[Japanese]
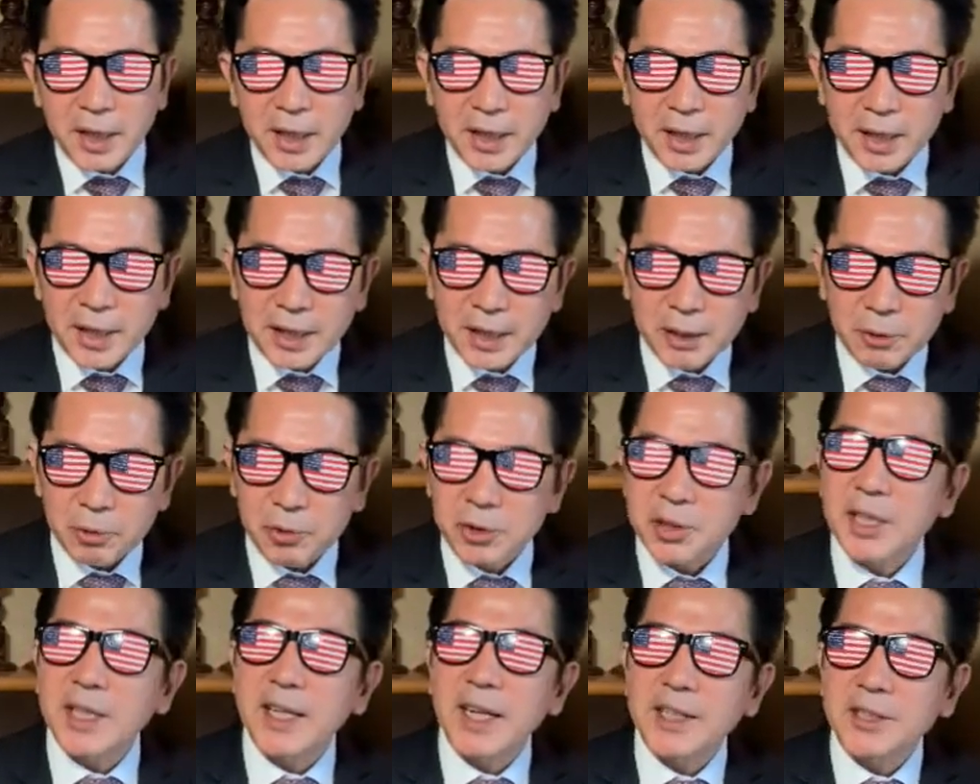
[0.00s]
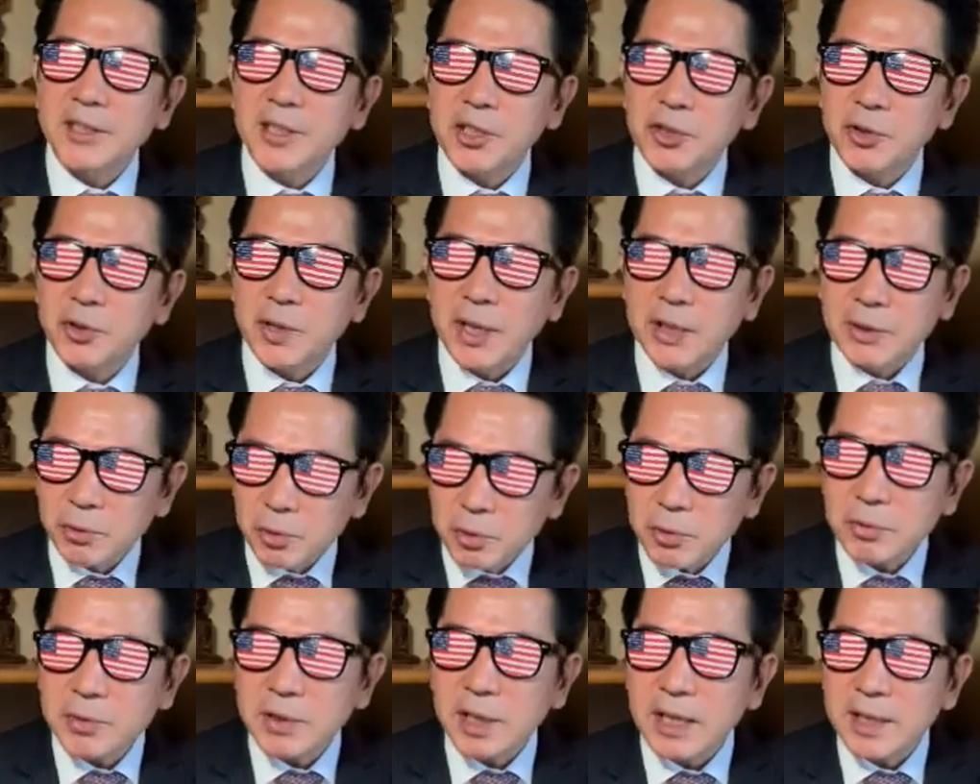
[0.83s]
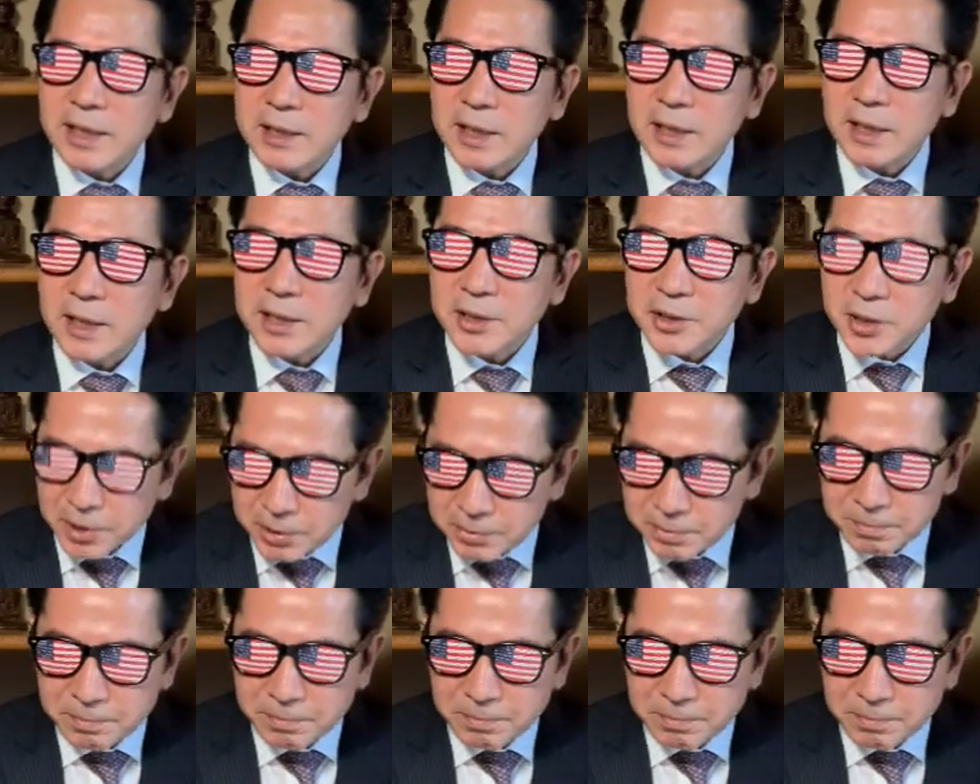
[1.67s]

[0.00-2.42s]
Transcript: えー、この世界選手権を成り立たせる。